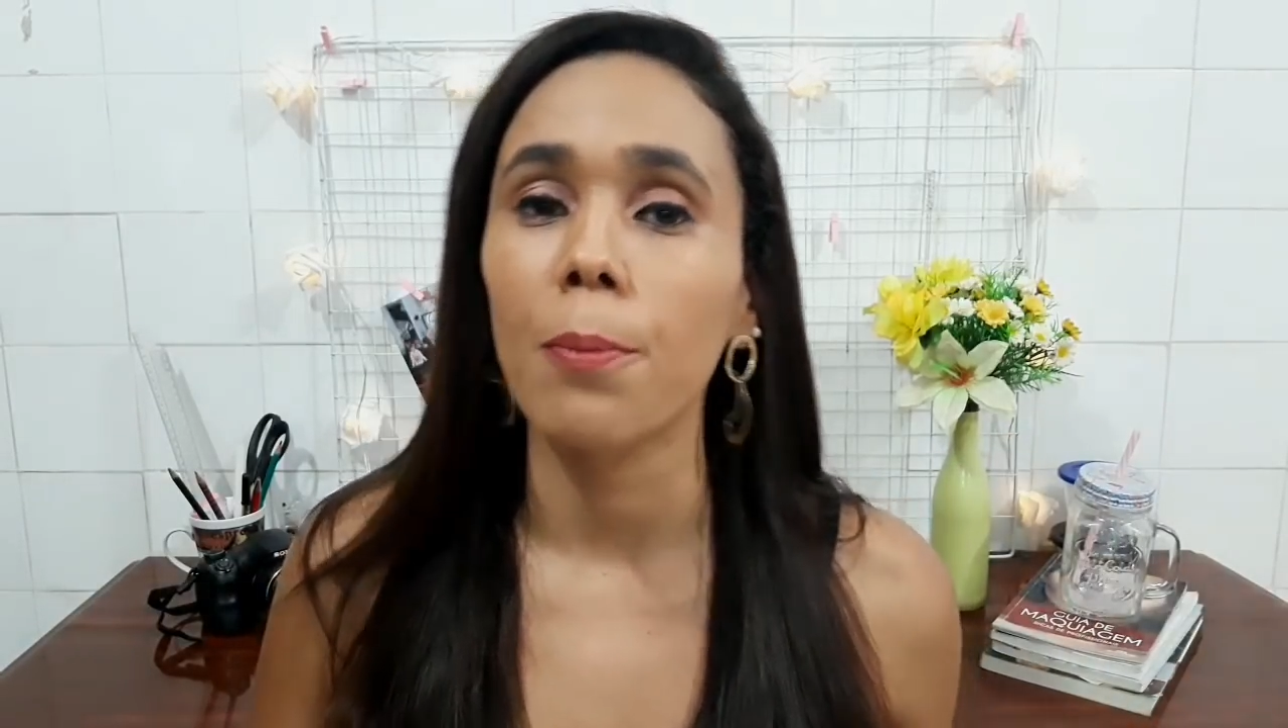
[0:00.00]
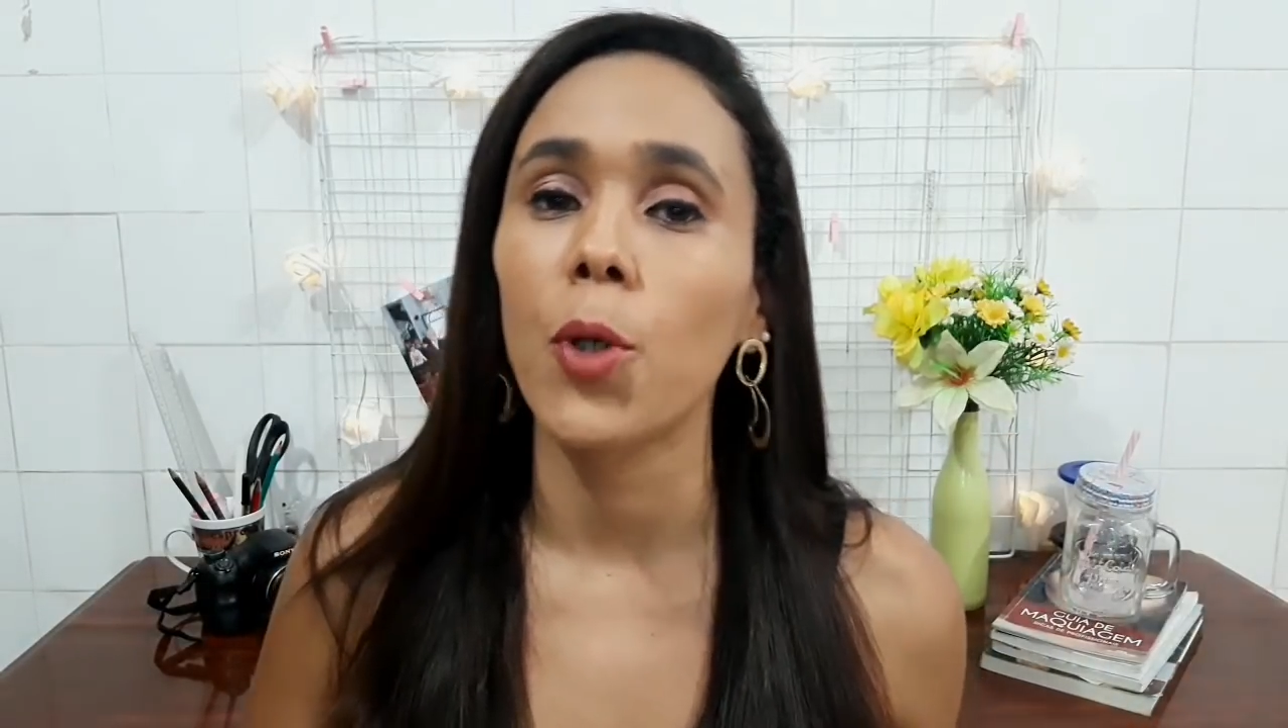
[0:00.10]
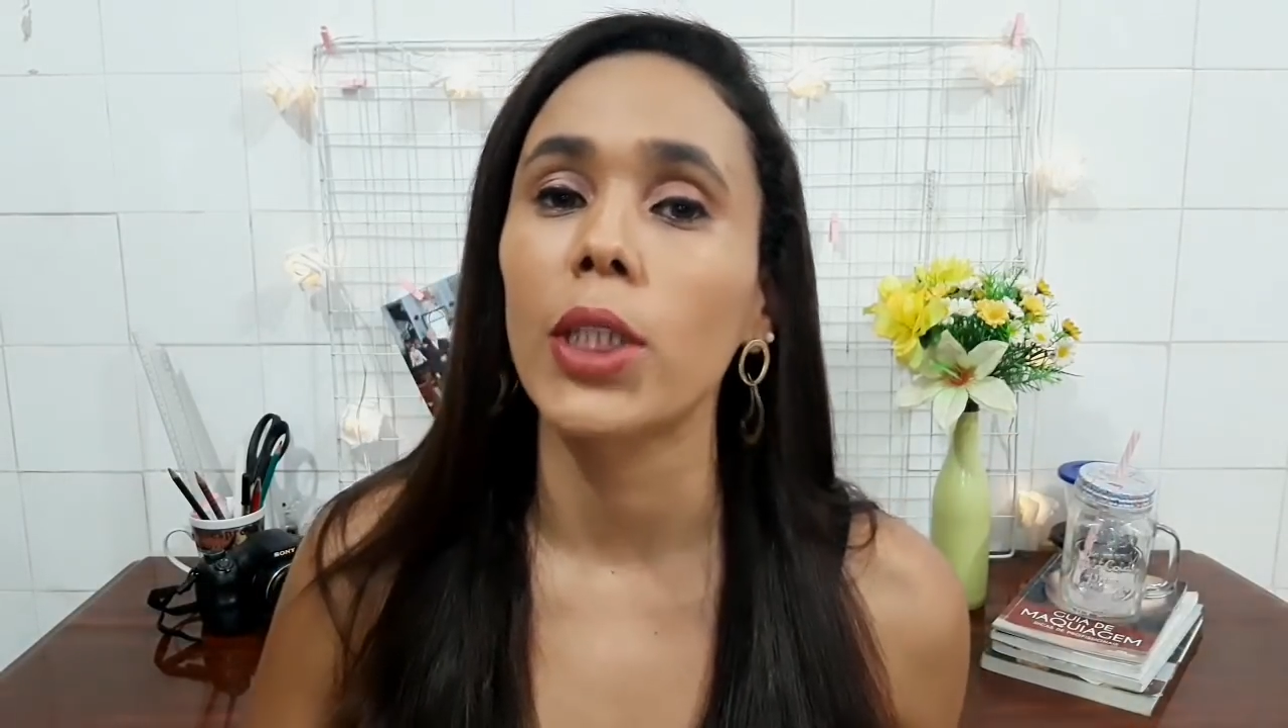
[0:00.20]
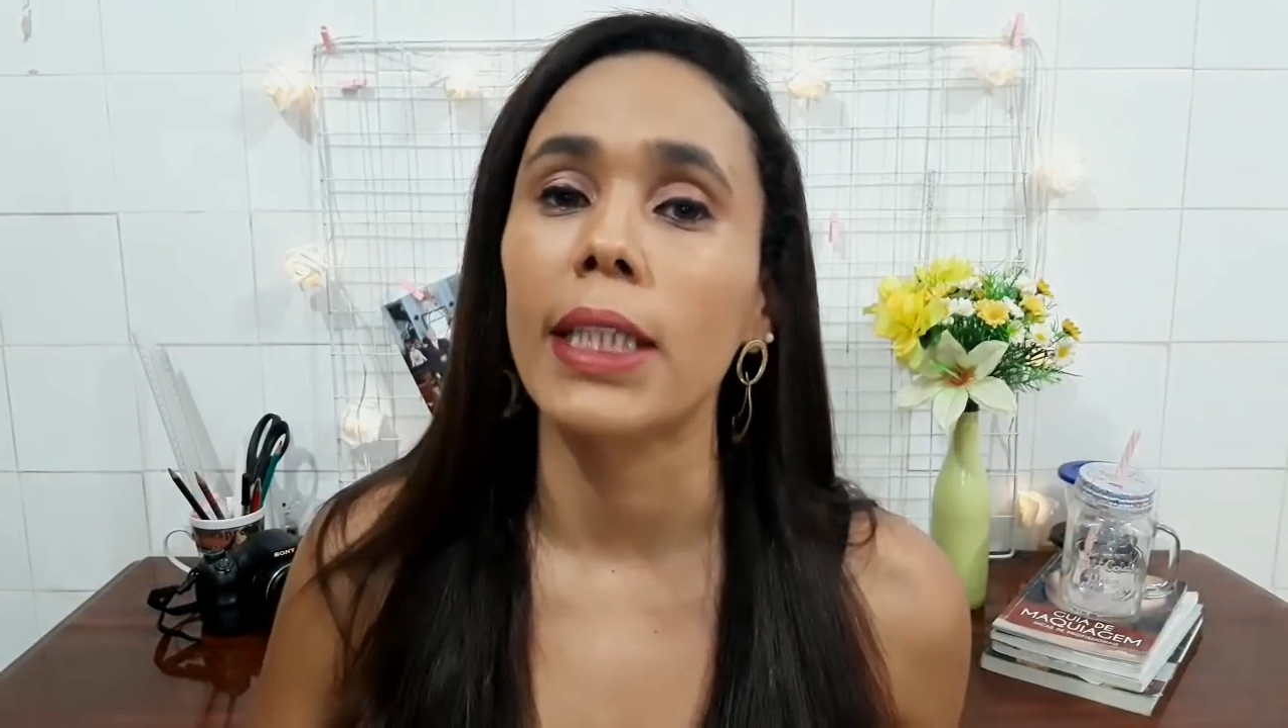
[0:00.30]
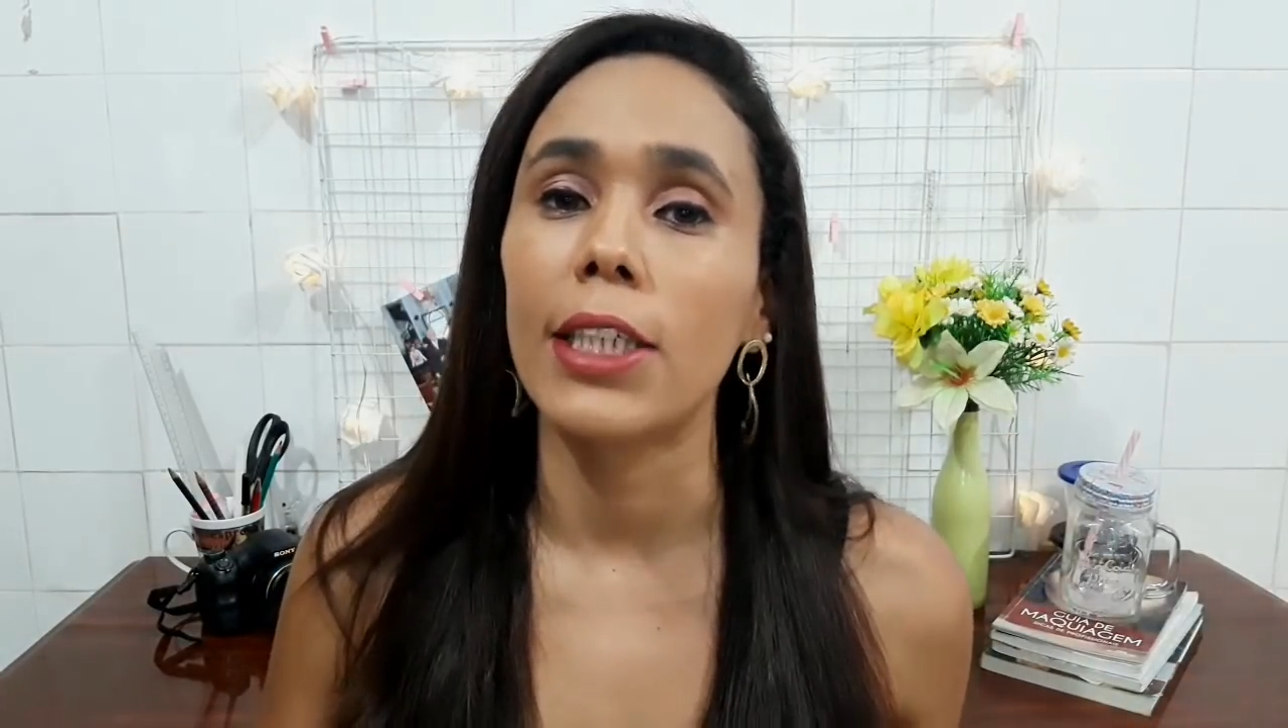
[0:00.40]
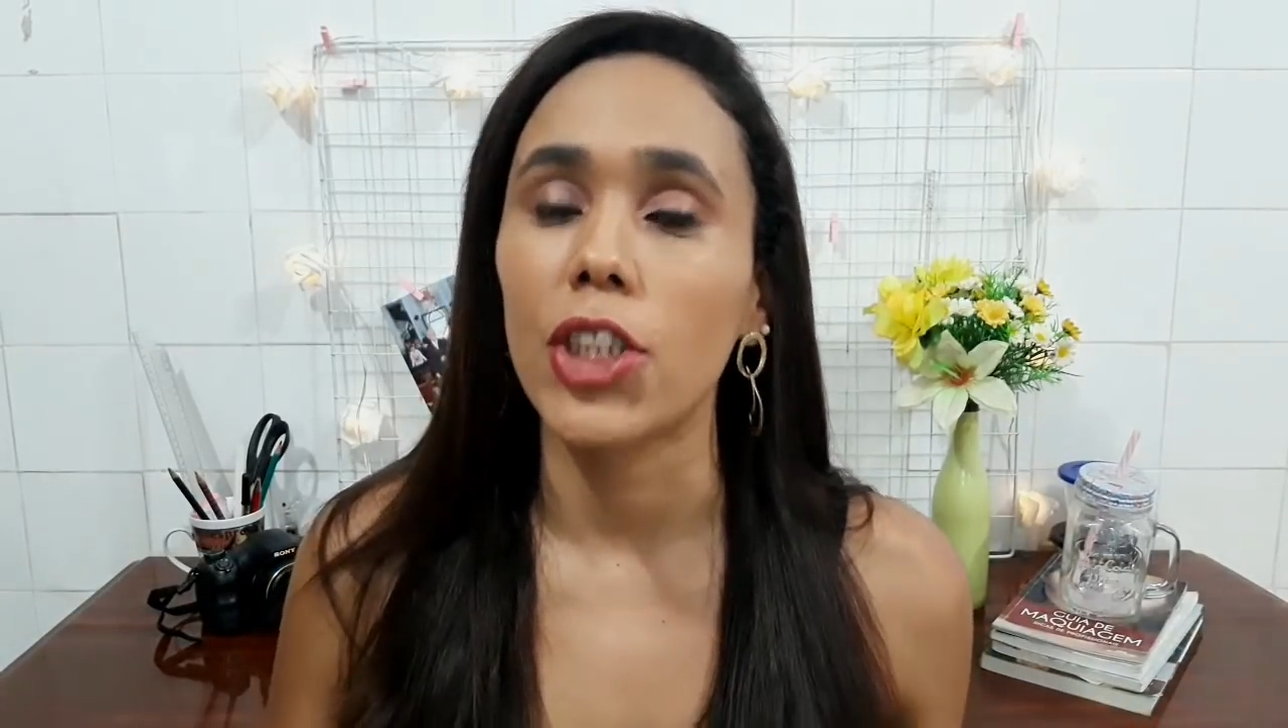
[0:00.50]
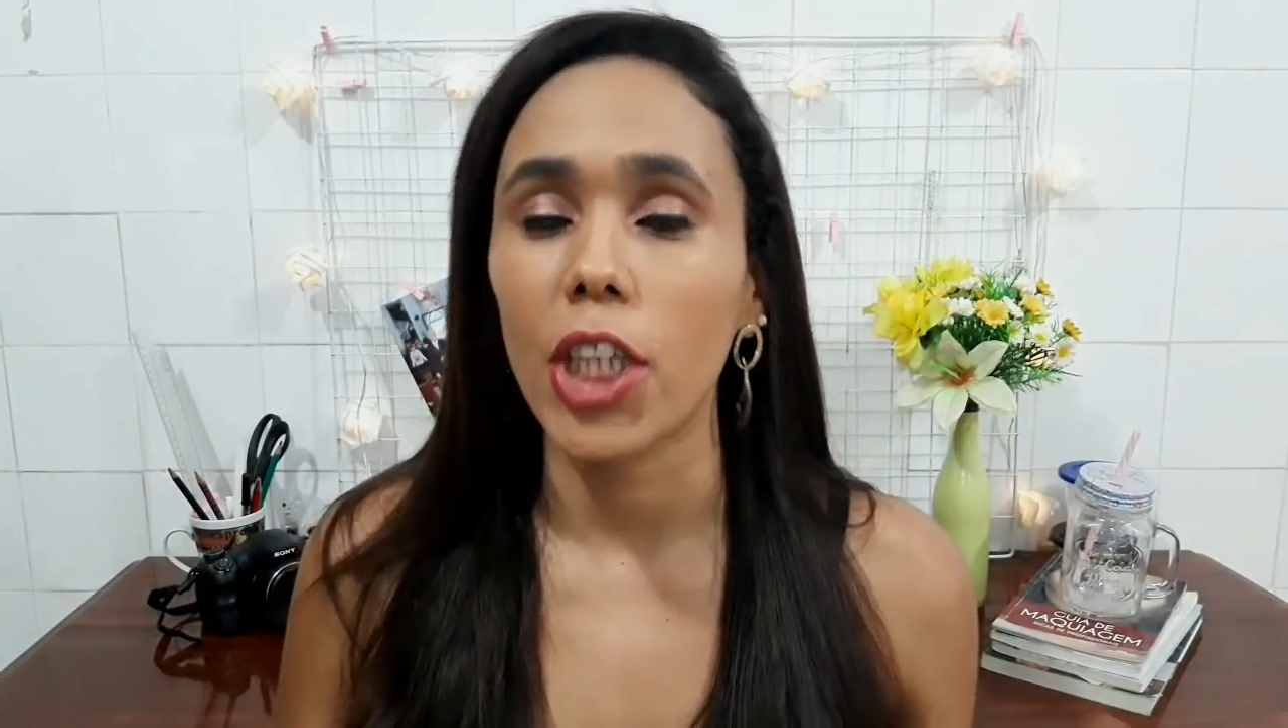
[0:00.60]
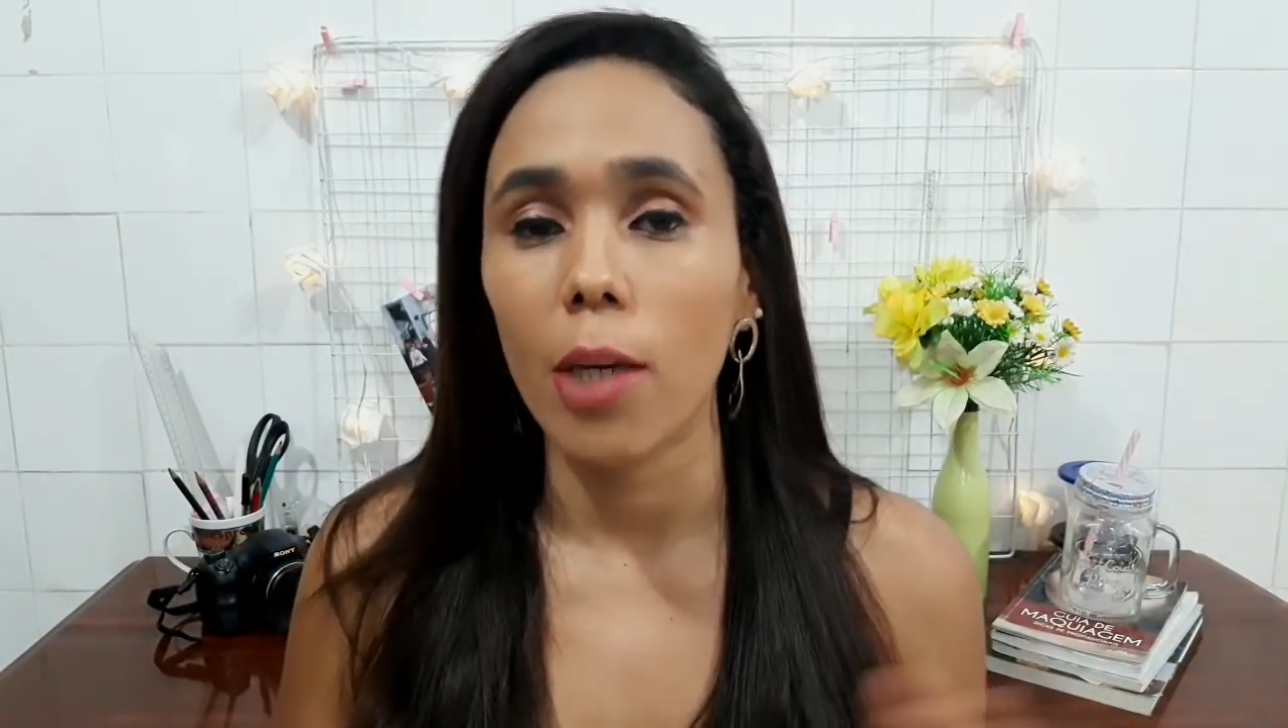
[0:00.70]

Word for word: importante,